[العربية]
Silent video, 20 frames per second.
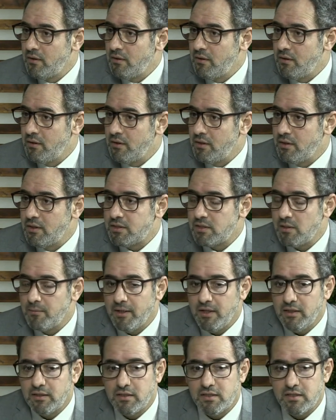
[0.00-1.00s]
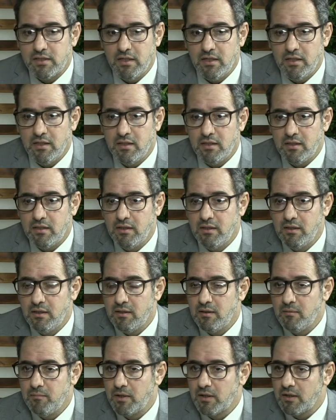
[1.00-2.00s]
آه، سماحة السيد
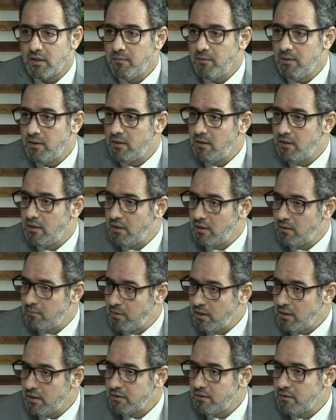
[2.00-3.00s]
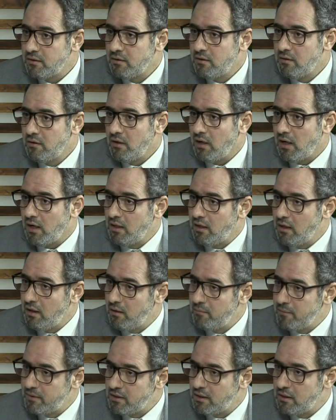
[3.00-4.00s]
آه، من قبل البعض
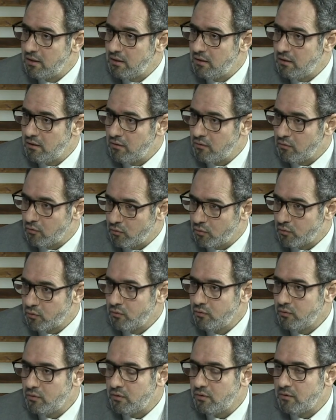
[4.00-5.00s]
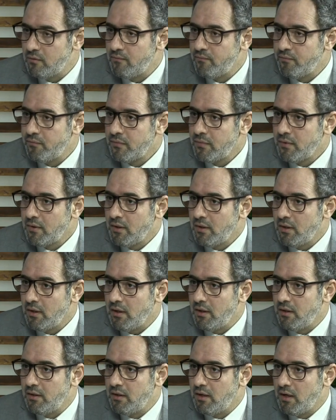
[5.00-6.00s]
على مدى القرون
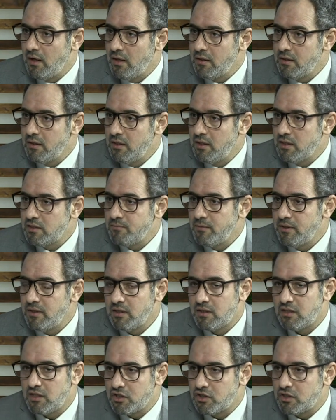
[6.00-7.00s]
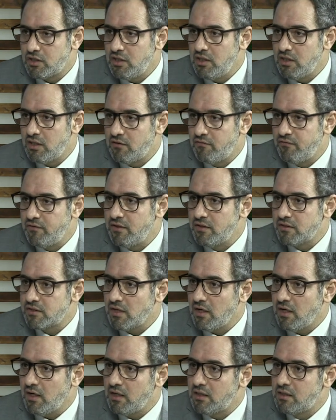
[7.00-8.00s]
أن هذه الهجمة هي التشكيك في
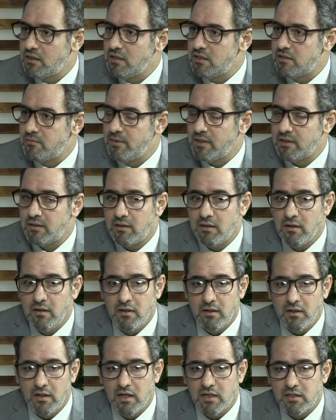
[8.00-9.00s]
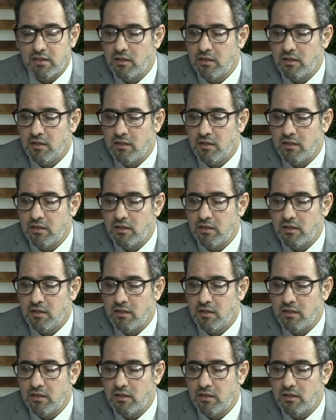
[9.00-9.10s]
صحة نسبة نهج